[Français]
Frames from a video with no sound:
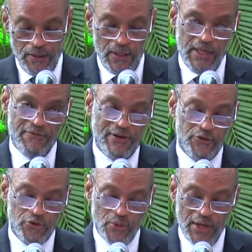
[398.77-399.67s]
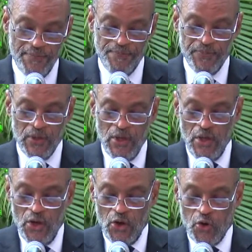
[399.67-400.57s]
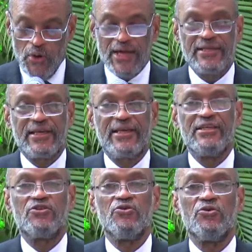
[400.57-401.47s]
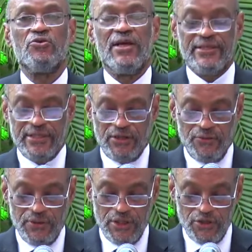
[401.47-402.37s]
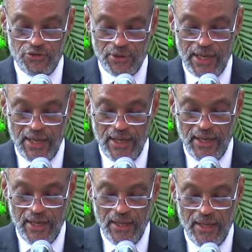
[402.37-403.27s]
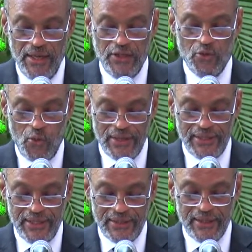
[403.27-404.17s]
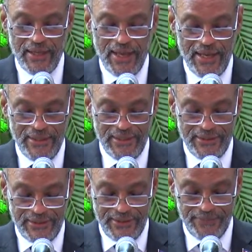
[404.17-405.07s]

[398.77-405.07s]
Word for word: Il va de soi que la question de la sécurité sera et doit être adressée.